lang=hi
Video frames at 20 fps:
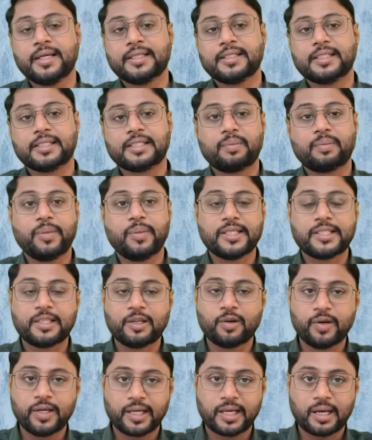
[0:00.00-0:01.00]
जैसे
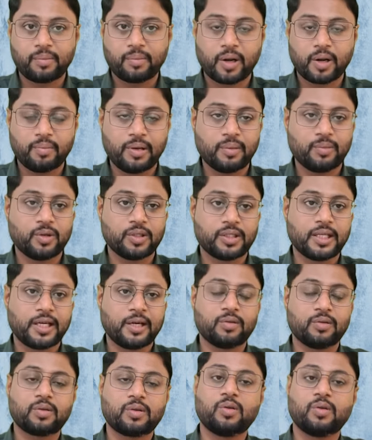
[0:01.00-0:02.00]
पीसीओडी का प्रॉब्लम होता है
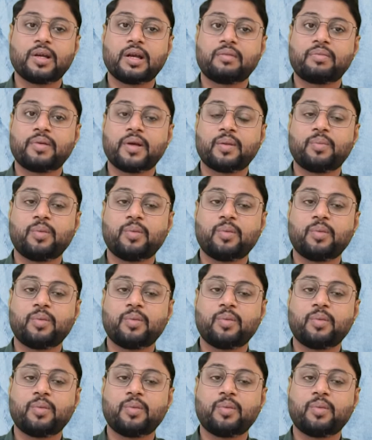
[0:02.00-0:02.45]
उनको या फिर